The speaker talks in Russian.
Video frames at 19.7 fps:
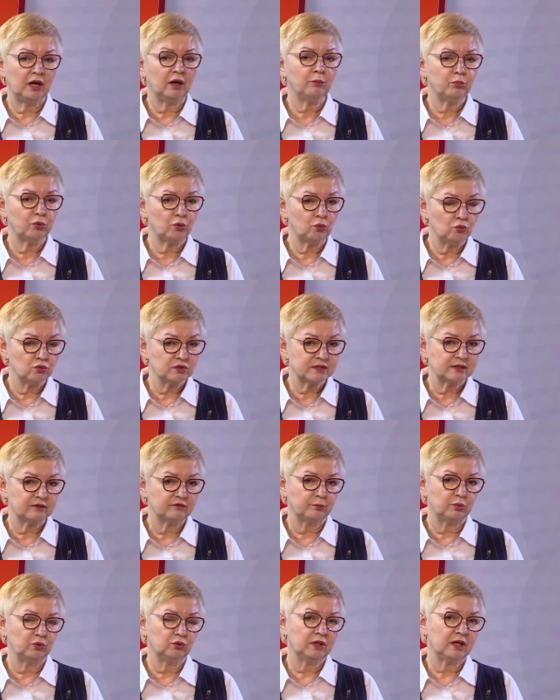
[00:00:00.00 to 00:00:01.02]

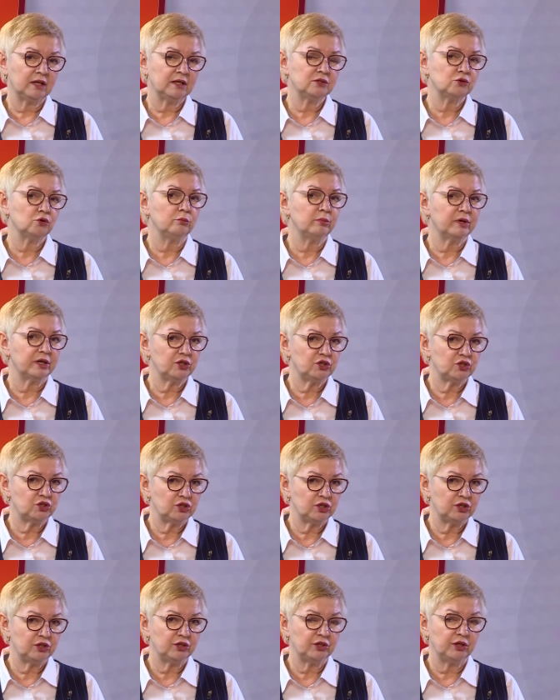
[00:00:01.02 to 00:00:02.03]
опросов, по анализу
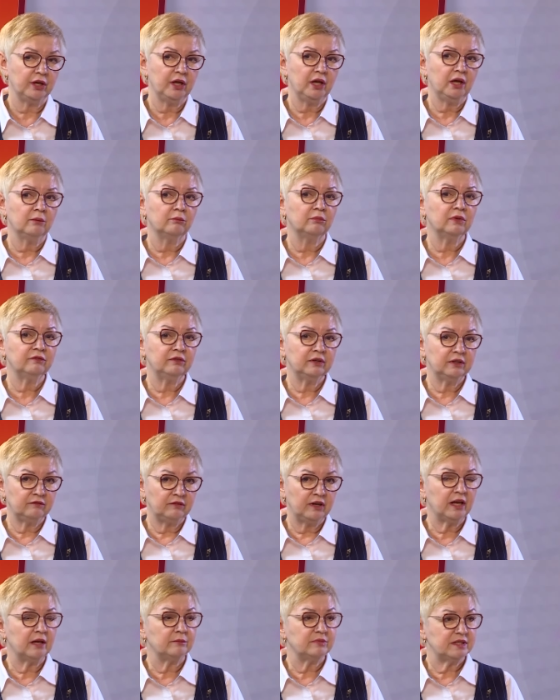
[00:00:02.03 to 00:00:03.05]
обращений мы
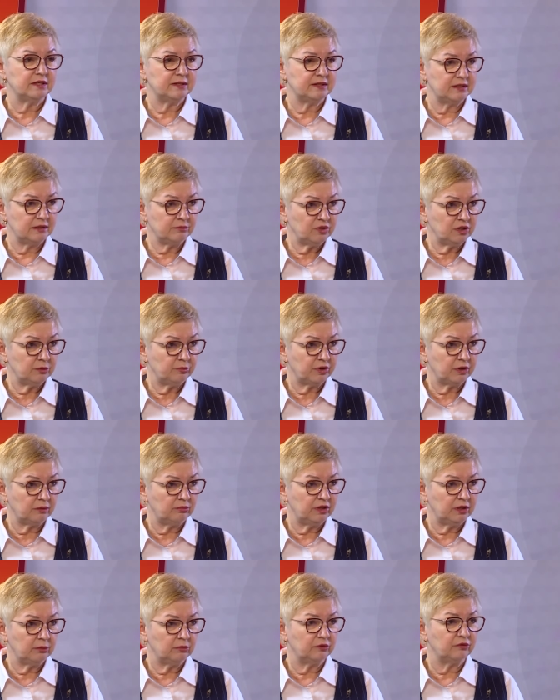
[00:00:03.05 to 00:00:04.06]
выявляем системные
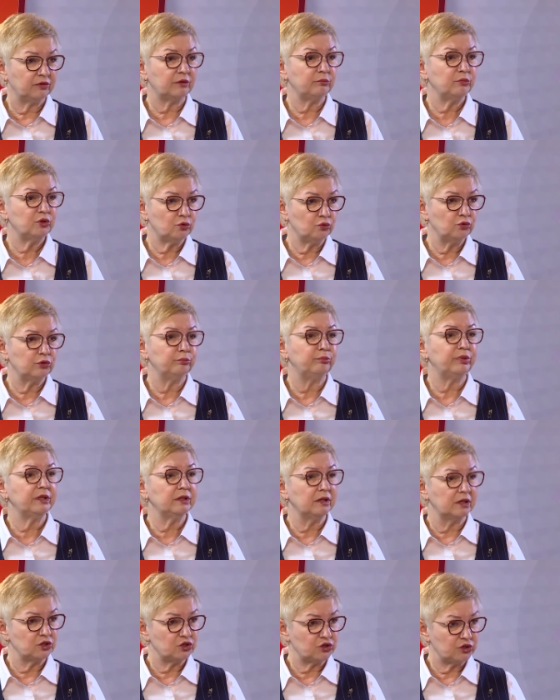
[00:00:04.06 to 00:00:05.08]
проблемы, формируем
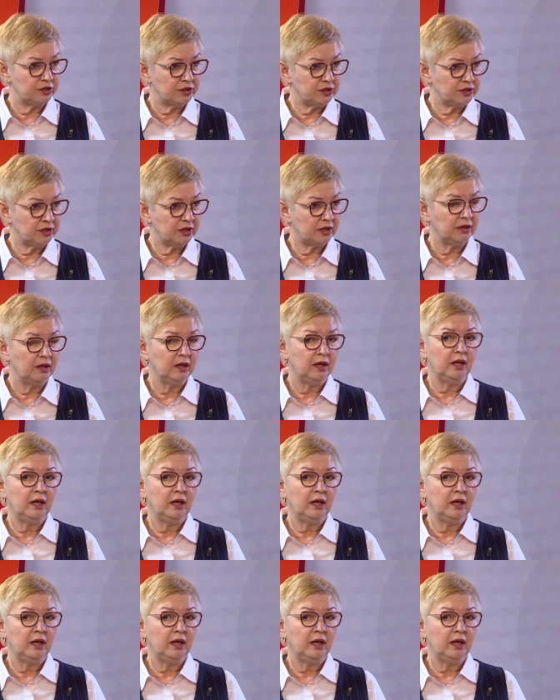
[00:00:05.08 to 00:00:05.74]
предложения